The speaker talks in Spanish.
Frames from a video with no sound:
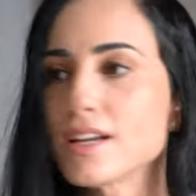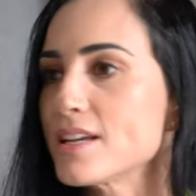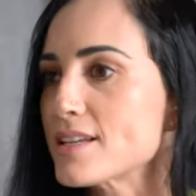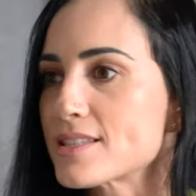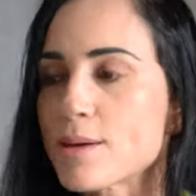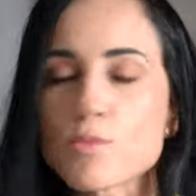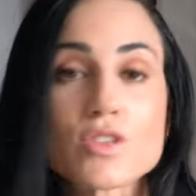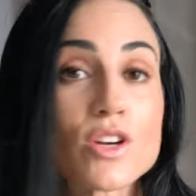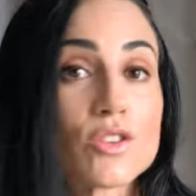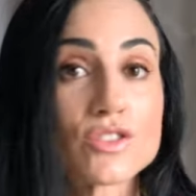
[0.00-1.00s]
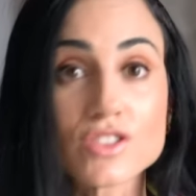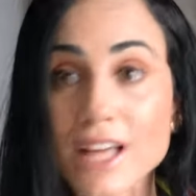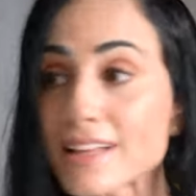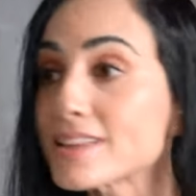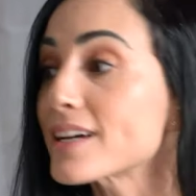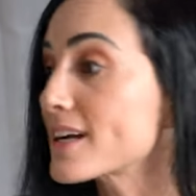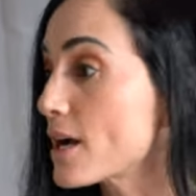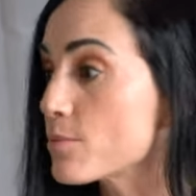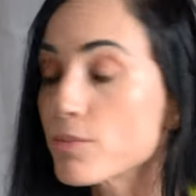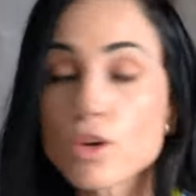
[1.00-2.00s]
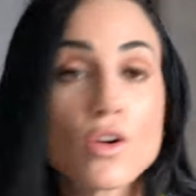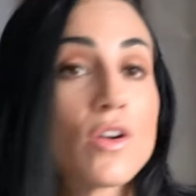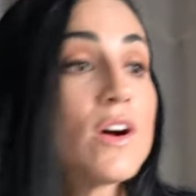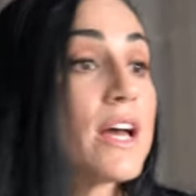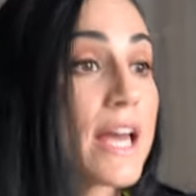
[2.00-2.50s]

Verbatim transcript: y estamos en constante cambio,